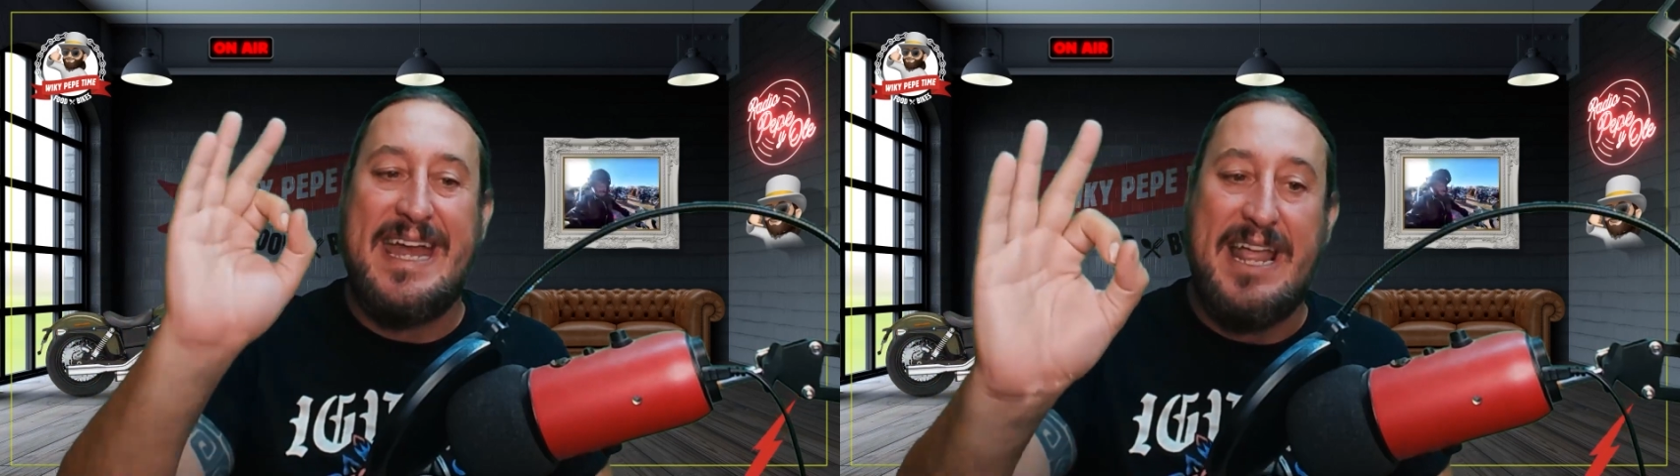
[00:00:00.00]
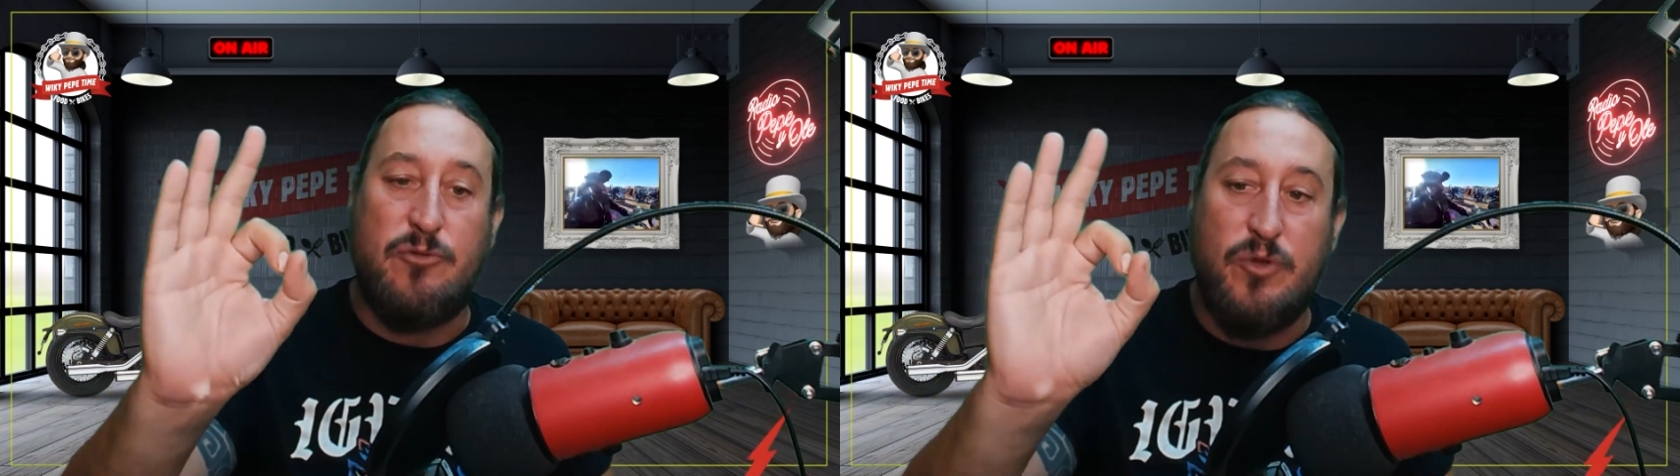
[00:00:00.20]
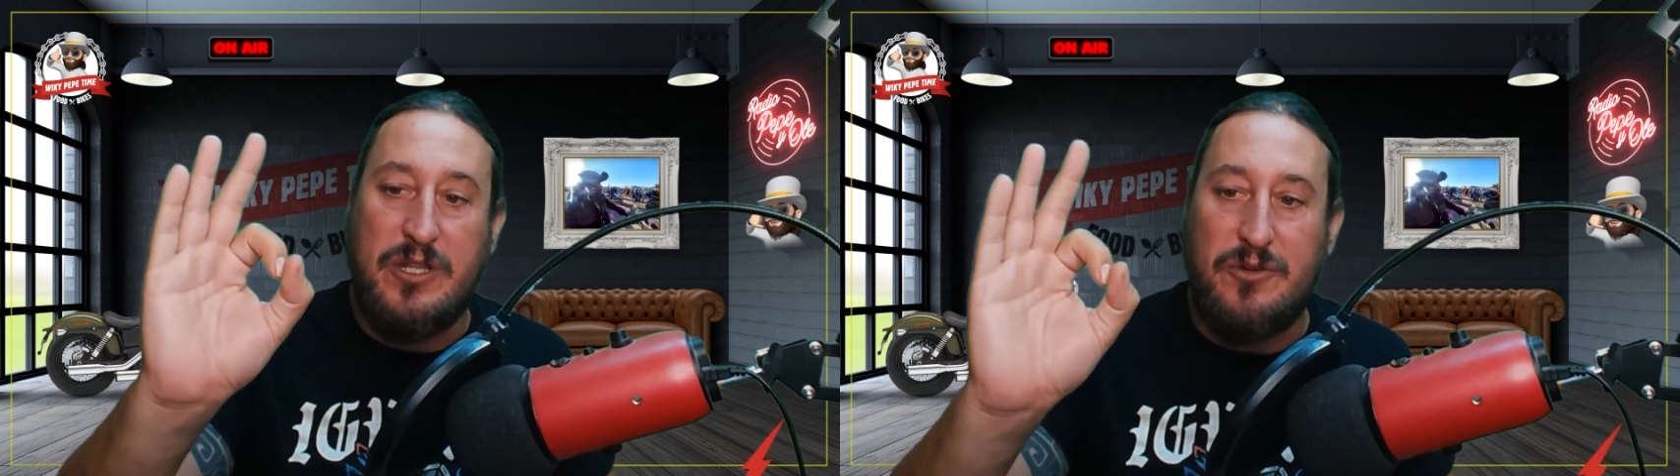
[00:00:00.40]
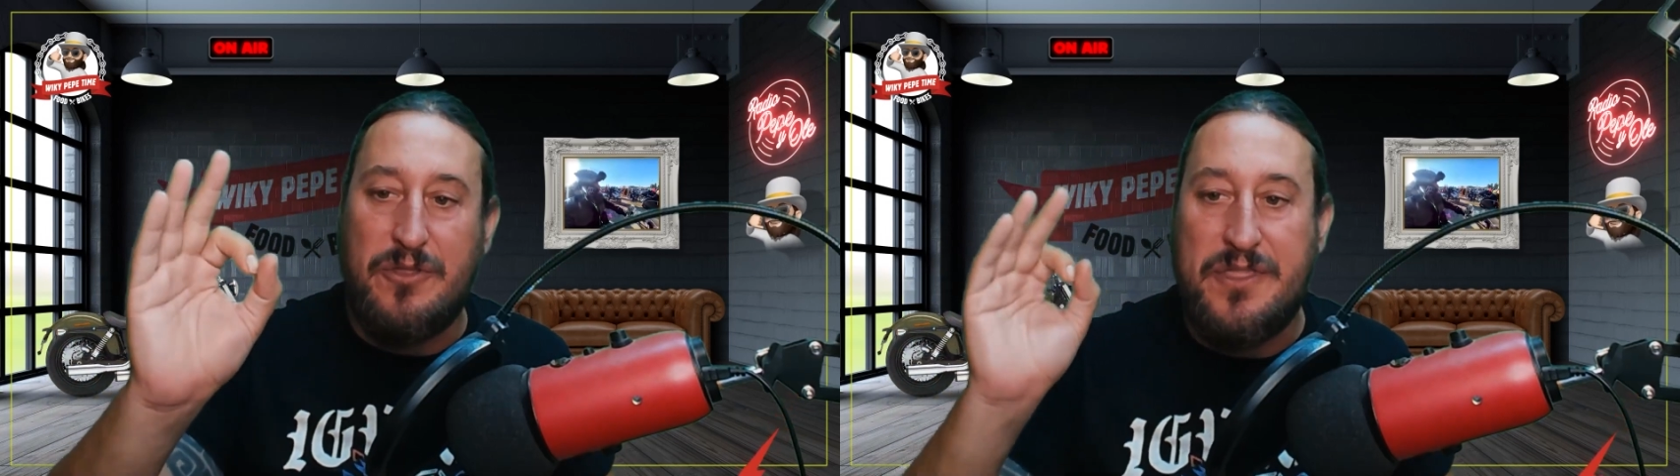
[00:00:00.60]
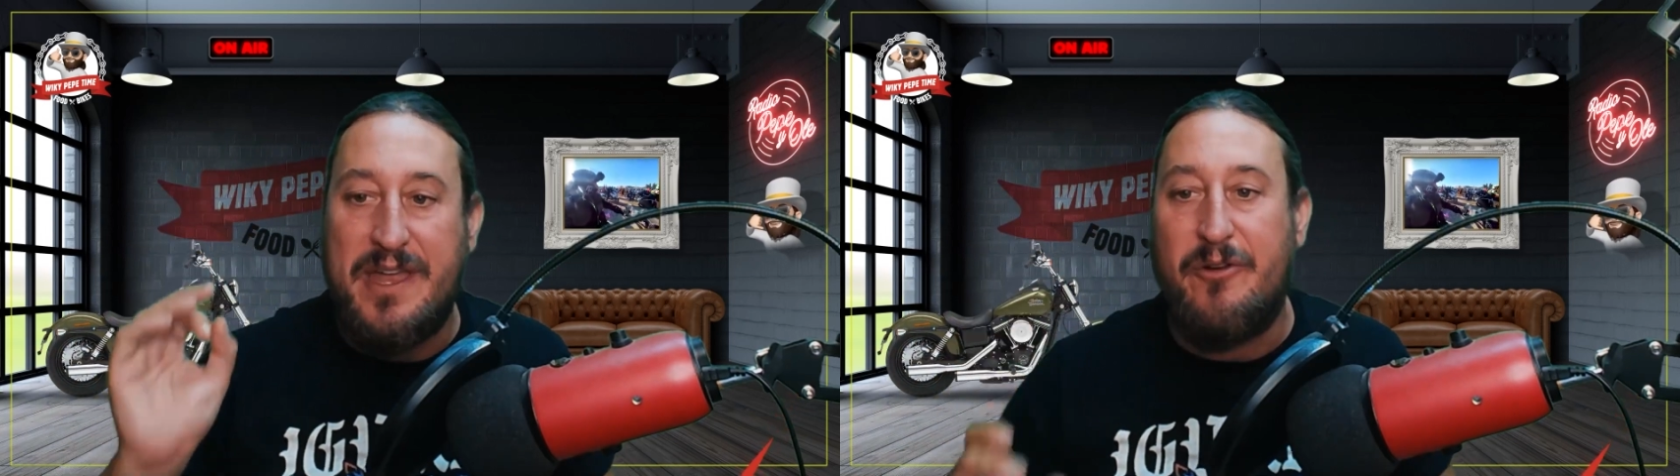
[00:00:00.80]
gratuito,
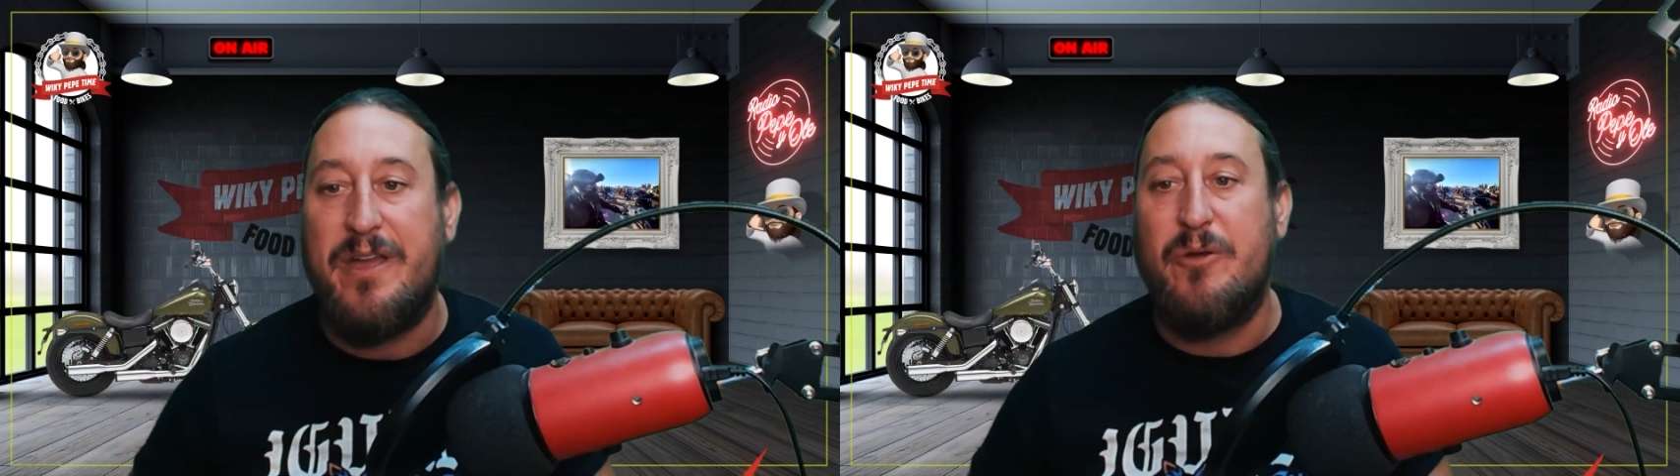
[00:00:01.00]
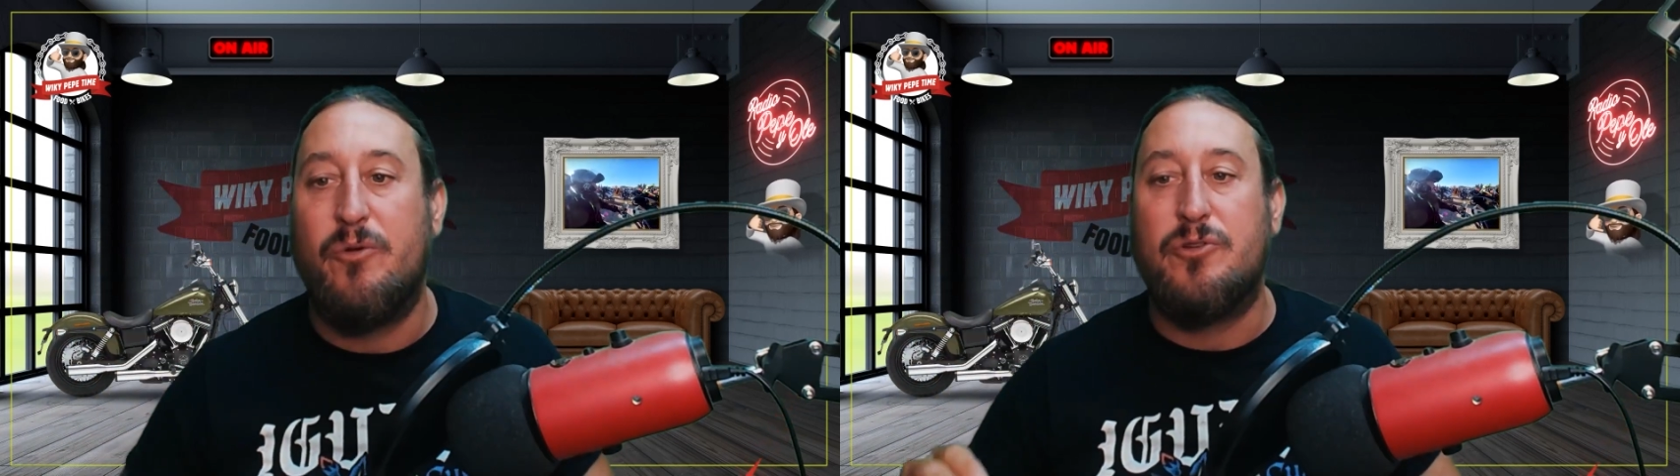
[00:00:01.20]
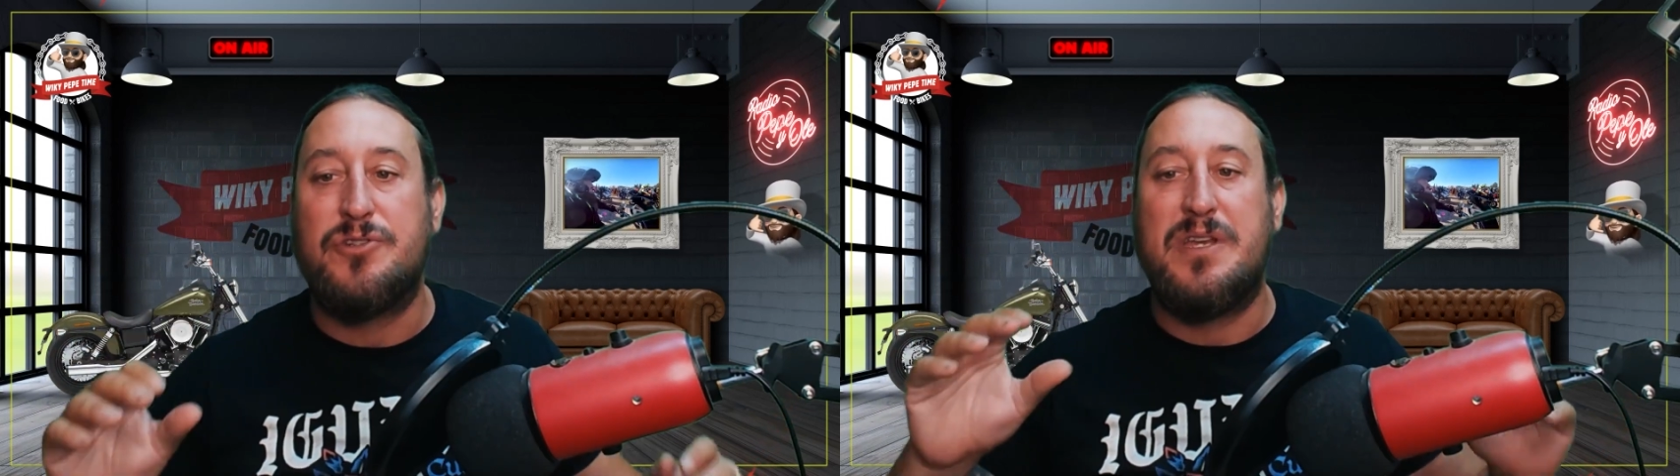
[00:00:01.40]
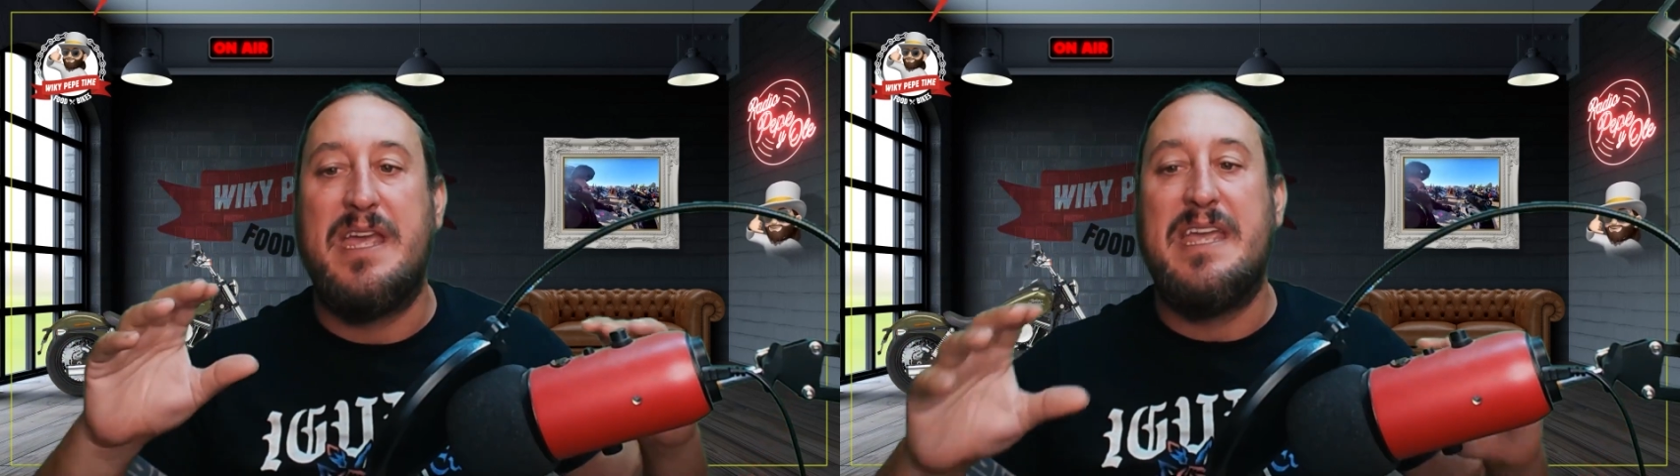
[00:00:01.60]
0 euros,